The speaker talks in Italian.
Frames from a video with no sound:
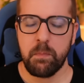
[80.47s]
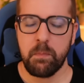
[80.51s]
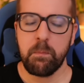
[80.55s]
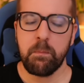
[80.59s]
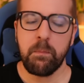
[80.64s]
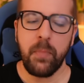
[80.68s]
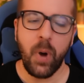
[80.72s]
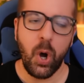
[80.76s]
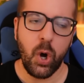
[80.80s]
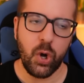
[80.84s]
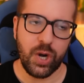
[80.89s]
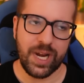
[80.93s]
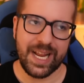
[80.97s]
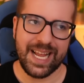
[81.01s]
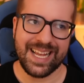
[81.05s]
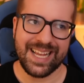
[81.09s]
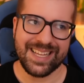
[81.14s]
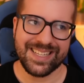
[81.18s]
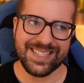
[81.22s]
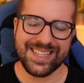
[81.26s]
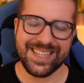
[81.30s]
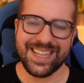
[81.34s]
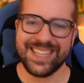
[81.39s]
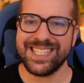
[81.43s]

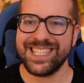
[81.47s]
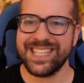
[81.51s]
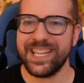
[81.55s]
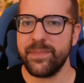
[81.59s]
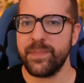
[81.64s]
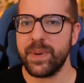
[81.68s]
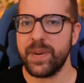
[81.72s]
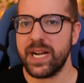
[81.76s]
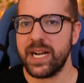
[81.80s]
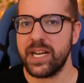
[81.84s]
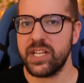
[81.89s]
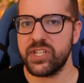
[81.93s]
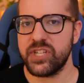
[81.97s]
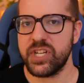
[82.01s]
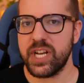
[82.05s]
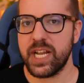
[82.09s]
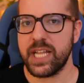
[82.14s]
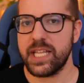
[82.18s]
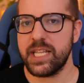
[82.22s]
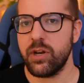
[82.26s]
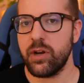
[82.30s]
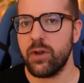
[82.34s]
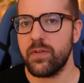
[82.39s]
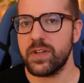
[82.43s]
Morgans è sempre alla
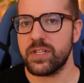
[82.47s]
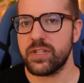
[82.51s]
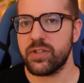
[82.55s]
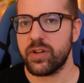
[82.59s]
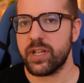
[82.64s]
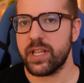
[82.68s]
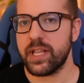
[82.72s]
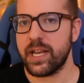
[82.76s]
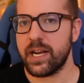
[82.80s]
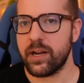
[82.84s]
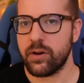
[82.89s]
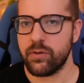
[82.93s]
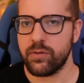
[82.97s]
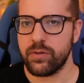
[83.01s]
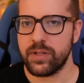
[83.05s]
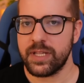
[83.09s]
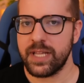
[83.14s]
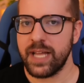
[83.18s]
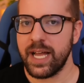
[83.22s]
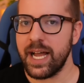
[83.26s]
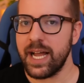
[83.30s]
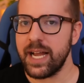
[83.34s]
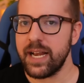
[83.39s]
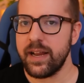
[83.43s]
ricerca di nuove storie da
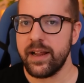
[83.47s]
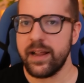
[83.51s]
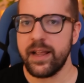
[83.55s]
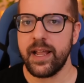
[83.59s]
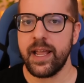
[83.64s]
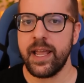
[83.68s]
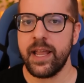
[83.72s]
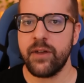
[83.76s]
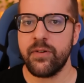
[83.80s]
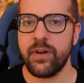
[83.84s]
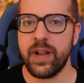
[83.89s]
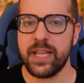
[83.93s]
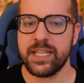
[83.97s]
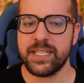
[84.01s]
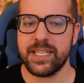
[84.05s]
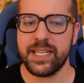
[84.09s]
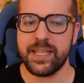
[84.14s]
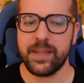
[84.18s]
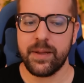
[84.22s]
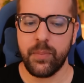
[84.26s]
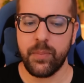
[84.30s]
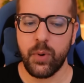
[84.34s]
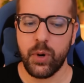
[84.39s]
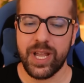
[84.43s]
raccontare e non
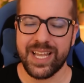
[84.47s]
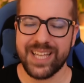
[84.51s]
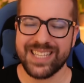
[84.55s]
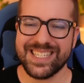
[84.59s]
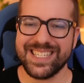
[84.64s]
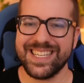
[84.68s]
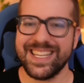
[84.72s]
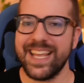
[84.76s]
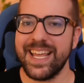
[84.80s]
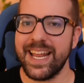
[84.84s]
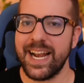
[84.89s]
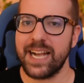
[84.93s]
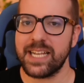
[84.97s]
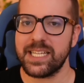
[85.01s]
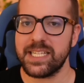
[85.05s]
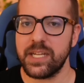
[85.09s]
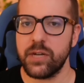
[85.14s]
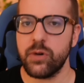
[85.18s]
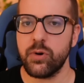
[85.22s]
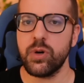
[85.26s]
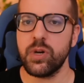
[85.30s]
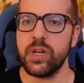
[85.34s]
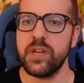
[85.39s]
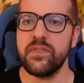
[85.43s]
esita poi a
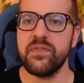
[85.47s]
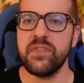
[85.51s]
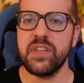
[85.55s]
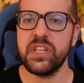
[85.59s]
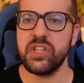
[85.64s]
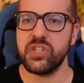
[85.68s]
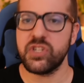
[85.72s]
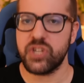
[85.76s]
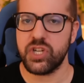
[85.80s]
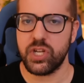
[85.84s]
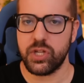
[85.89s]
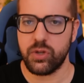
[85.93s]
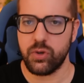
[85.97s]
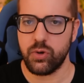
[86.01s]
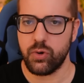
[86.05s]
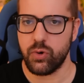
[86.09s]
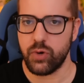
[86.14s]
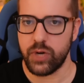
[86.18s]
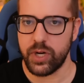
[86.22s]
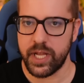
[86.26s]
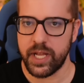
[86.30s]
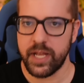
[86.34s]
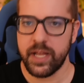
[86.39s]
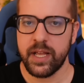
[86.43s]
schierarsi con i
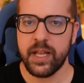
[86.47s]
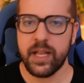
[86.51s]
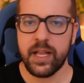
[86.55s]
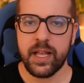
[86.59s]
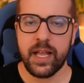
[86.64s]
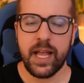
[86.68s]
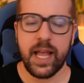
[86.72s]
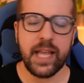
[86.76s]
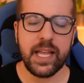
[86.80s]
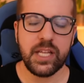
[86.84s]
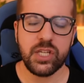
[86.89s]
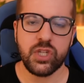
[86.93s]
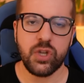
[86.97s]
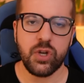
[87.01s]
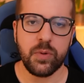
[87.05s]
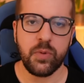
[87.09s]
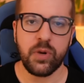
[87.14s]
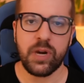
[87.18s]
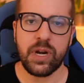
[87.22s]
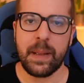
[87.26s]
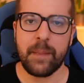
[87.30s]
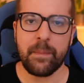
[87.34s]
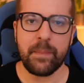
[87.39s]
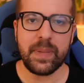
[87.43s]
vincitori. È insomma
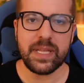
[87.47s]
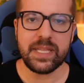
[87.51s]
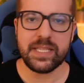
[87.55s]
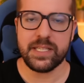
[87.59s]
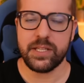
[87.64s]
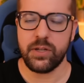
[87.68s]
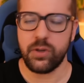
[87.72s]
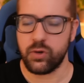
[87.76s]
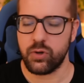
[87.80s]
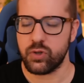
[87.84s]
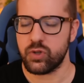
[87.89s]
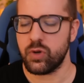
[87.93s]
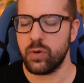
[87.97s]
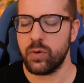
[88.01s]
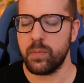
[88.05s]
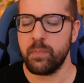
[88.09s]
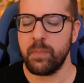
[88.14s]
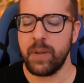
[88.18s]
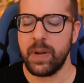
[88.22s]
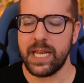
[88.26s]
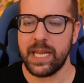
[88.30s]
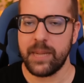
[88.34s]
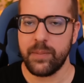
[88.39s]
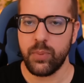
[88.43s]
un ambizioso,
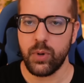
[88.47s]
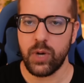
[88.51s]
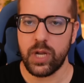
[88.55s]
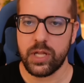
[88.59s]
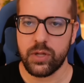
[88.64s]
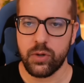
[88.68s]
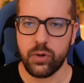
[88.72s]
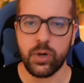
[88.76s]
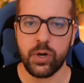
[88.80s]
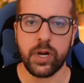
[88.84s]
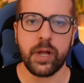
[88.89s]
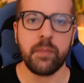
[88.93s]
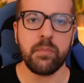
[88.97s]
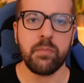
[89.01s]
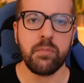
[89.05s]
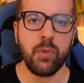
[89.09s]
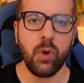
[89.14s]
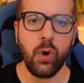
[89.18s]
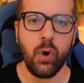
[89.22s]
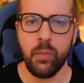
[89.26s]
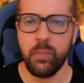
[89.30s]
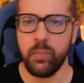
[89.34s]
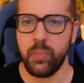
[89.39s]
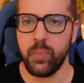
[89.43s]
manipolatore,
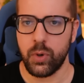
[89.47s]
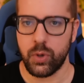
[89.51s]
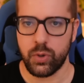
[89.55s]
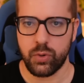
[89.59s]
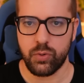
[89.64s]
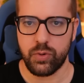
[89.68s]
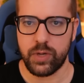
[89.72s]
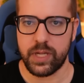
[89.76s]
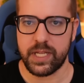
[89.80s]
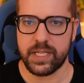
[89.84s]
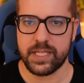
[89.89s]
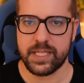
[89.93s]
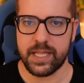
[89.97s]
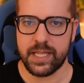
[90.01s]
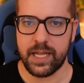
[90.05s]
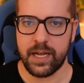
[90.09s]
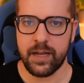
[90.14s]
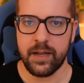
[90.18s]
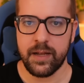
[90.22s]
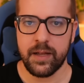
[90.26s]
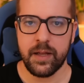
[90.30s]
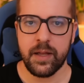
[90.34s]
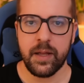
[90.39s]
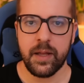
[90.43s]

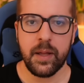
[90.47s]
opportunista.